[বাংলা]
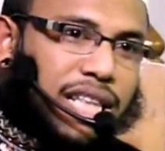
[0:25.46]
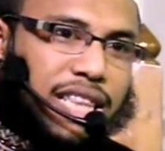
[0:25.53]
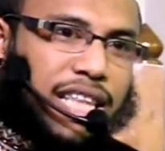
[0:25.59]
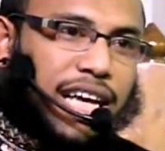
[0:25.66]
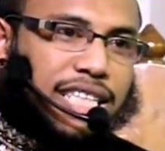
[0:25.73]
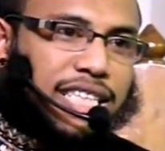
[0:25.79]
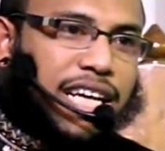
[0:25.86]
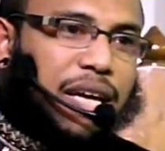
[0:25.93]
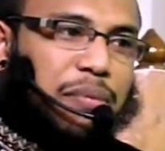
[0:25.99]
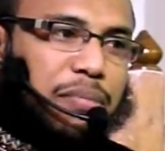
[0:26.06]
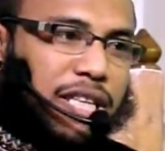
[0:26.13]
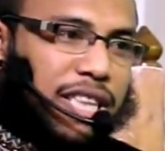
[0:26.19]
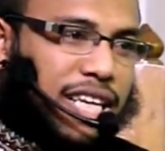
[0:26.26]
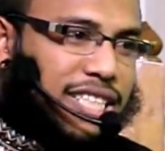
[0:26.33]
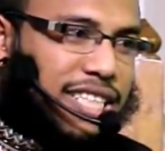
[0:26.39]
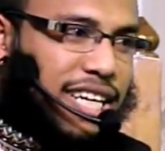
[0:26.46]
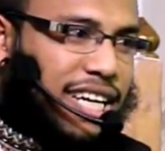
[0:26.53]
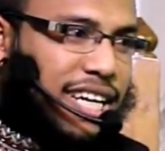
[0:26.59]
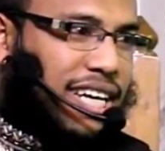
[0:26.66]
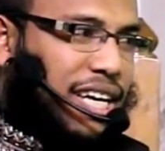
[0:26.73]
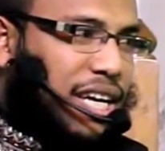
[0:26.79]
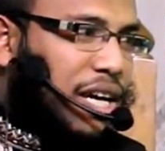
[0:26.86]
দেশে বিদেশে
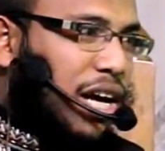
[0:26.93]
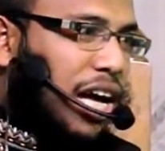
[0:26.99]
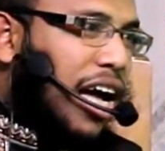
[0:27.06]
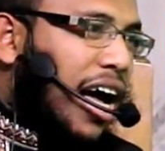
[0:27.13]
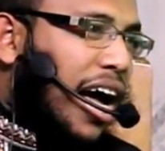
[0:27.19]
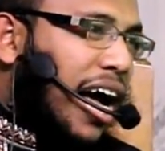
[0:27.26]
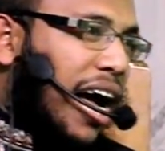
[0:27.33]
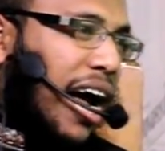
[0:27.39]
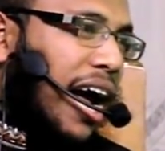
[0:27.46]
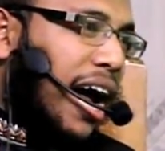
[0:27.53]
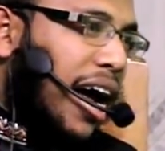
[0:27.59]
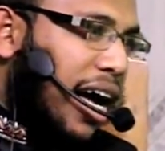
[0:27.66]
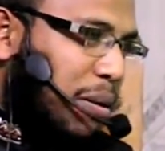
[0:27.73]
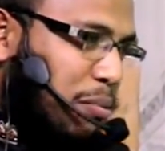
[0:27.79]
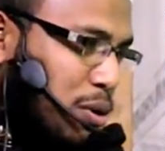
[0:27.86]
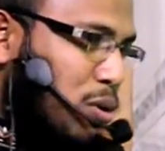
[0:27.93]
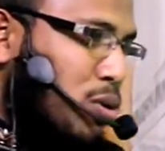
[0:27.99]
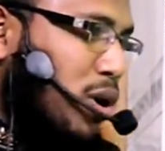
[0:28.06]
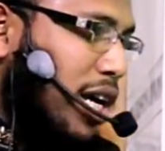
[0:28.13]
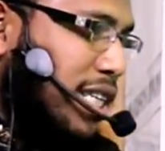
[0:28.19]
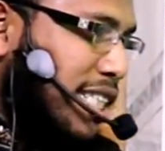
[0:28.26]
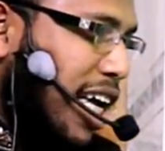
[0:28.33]
বহু
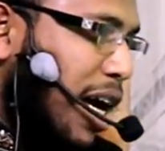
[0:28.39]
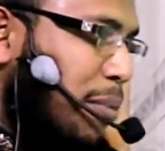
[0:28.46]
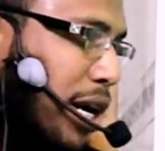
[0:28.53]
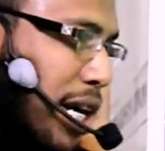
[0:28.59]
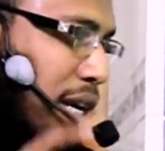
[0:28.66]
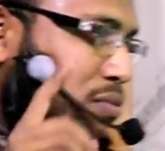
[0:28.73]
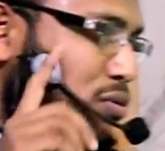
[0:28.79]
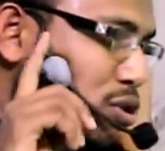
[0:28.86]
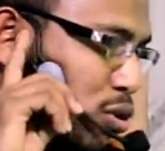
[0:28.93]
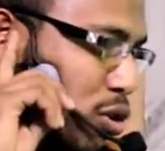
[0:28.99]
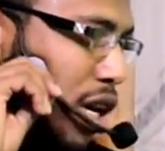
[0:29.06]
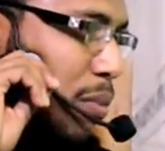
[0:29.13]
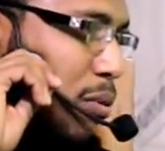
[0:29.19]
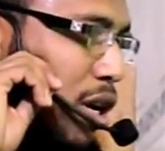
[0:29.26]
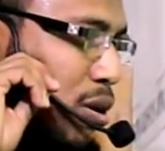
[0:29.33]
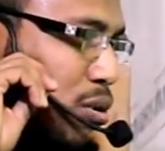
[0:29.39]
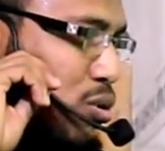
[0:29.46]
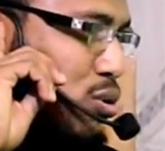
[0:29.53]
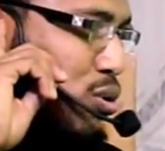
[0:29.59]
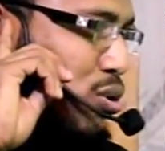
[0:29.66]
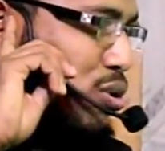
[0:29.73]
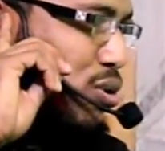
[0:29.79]
আছে আমাকে ফোন করে বলে
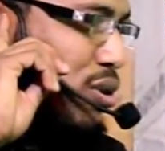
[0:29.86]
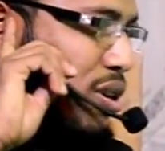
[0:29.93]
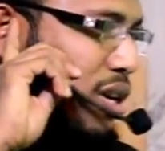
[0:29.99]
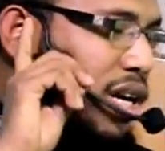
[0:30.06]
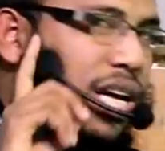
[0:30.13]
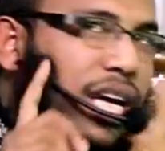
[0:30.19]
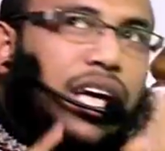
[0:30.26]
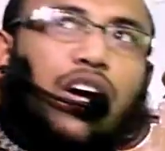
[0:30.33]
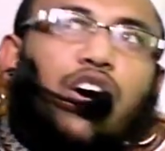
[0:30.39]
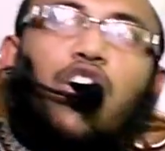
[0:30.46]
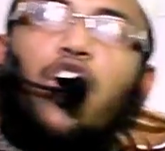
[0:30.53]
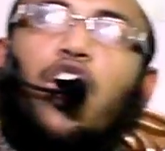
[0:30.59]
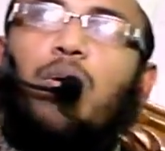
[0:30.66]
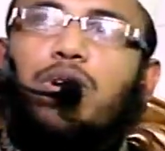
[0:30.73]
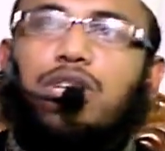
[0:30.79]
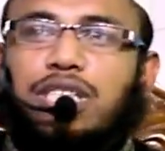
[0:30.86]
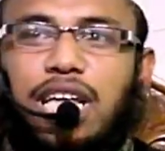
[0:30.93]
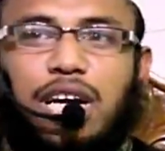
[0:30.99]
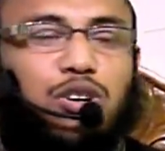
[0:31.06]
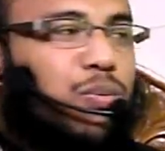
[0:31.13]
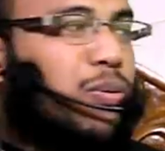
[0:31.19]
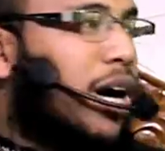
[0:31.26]
হুজুর অবস্থা
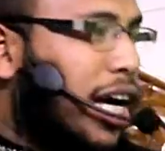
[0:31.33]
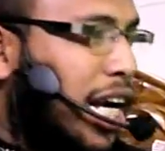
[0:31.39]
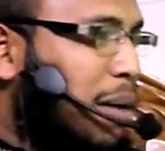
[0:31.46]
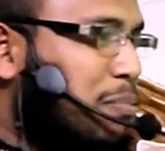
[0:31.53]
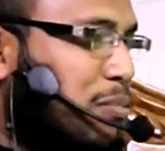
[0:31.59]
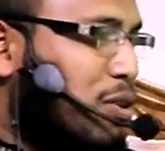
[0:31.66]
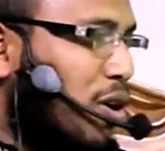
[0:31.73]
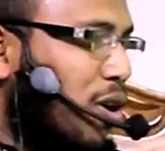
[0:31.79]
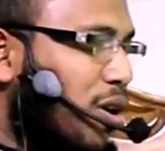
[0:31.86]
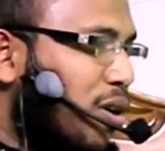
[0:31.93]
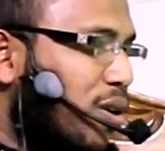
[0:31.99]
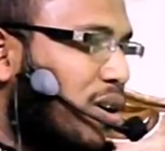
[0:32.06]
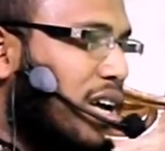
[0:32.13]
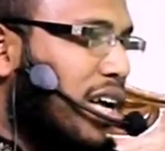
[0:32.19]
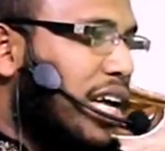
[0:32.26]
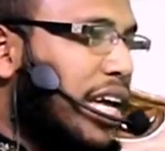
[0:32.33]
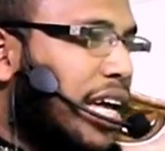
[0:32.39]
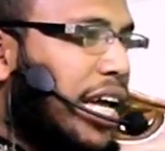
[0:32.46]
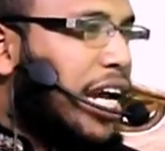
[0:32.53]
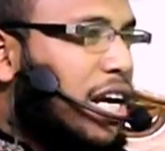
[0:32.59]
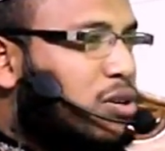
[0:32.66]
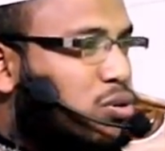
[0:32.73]
খুব খারাপ তো
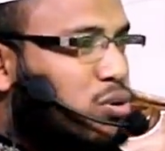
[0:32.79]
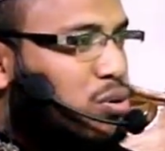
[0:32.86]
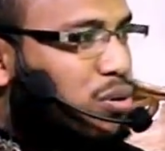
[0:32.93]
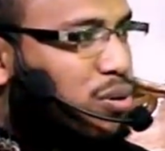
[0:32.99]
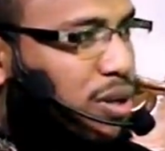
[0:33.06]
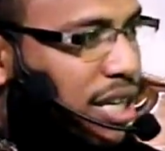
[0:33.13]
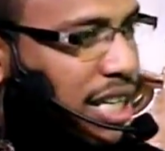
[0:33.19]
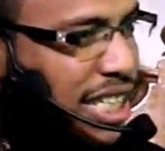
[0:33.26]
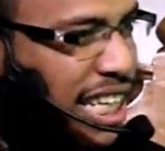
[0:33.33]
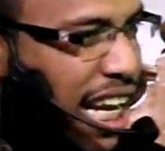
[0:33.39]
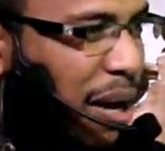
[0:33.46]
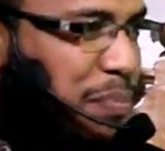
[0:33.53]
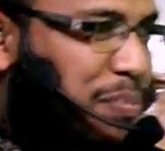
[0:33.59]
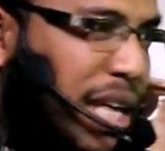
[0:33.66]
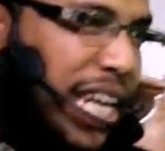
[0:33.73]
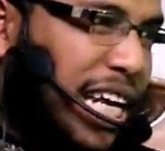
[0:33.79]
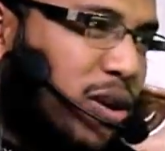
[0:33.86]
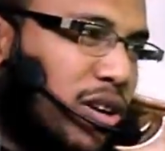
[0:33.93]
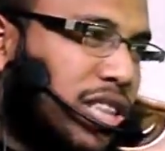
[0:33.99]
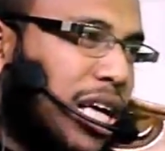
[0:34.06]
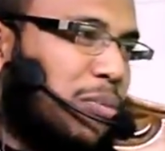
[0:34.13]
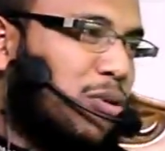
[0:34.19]
একটু সাবধানে
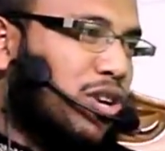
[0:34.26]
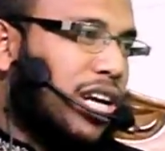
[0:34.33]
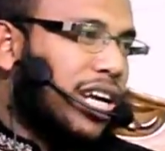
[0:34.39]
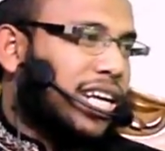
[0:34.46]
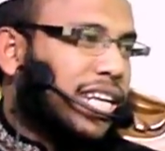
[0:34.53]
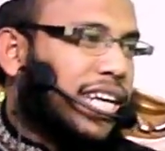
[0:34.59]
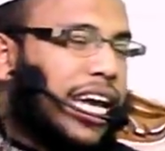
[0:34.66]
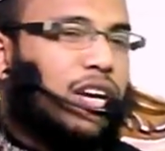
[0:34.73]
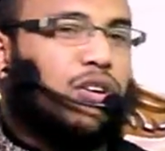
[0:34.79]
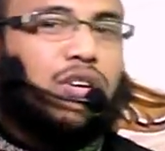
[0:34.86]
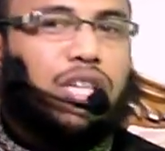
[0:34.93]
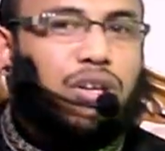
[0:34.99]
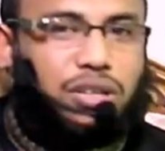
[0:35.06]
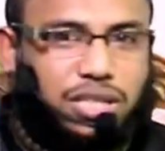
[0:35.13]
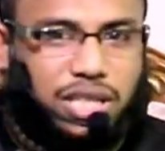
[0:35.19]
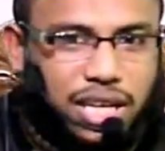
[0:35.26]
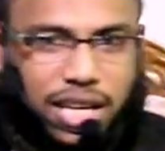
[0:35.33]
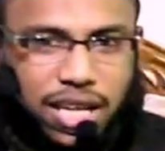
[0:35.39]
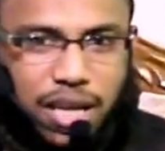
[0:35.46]
কথা বললেন কেন কি হয়েছে